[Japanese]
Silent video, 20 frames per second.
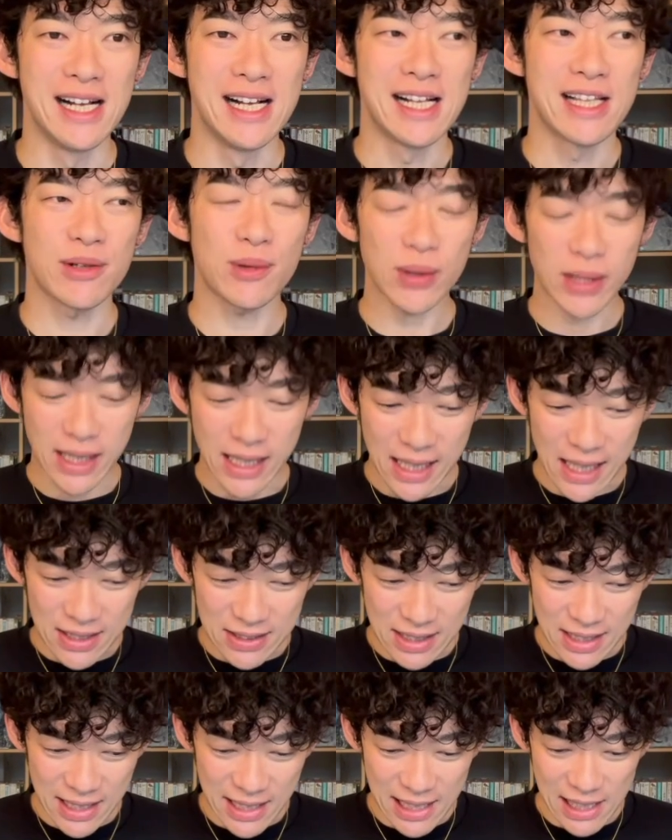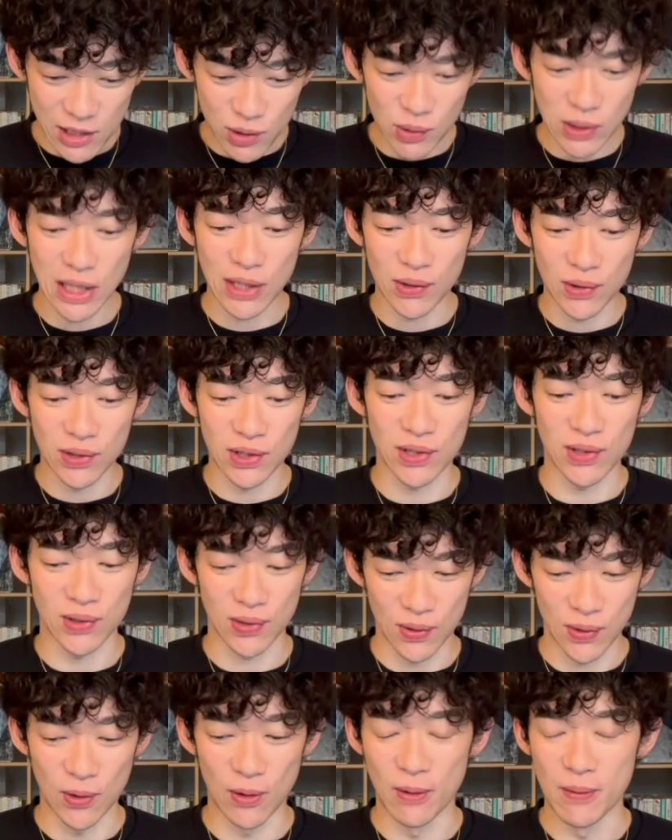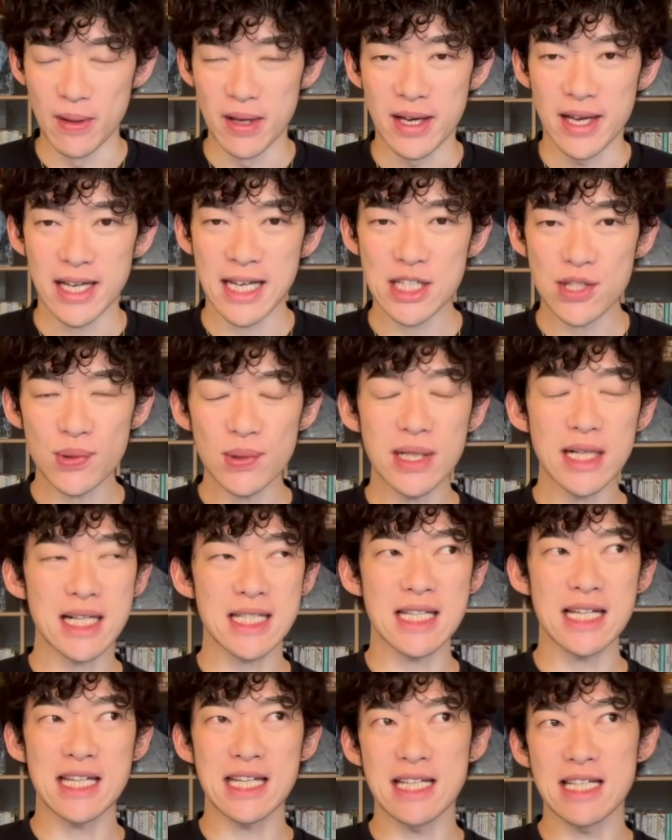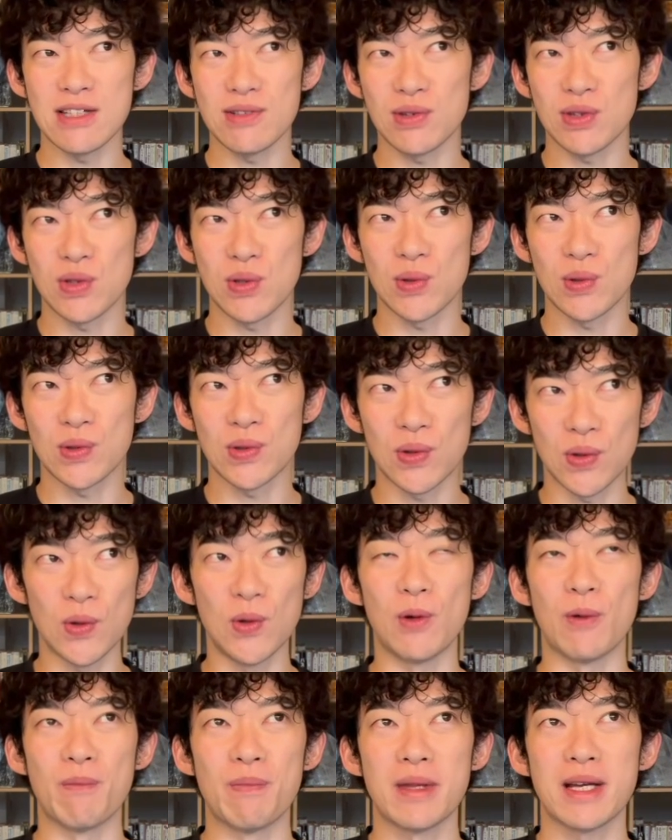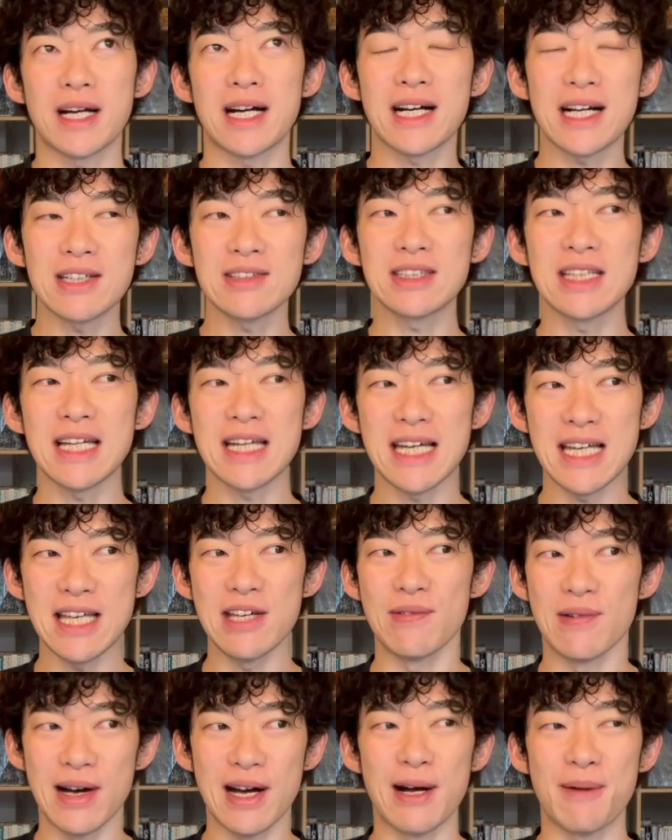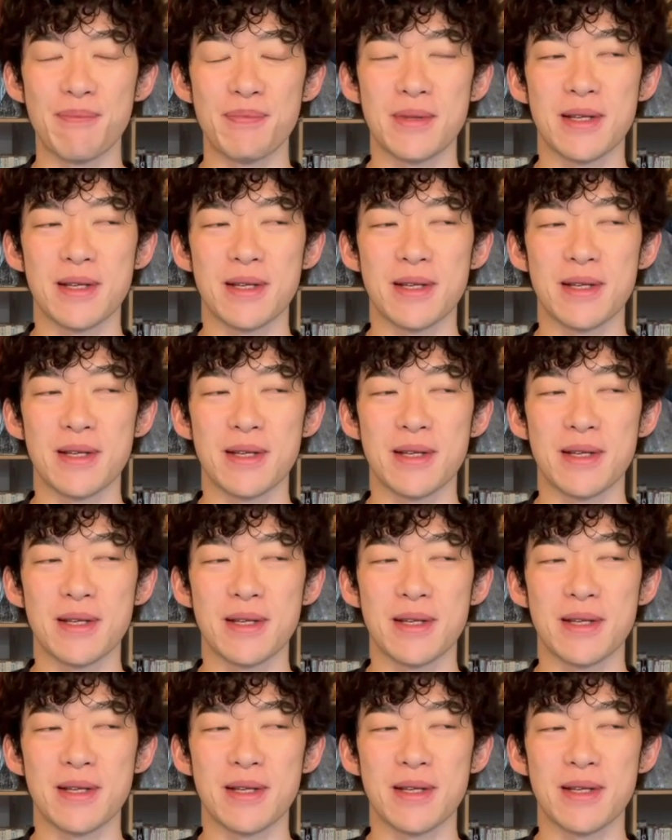で、これ科学的にどうなのっていうと、結論から先に言っておくと、科学的には、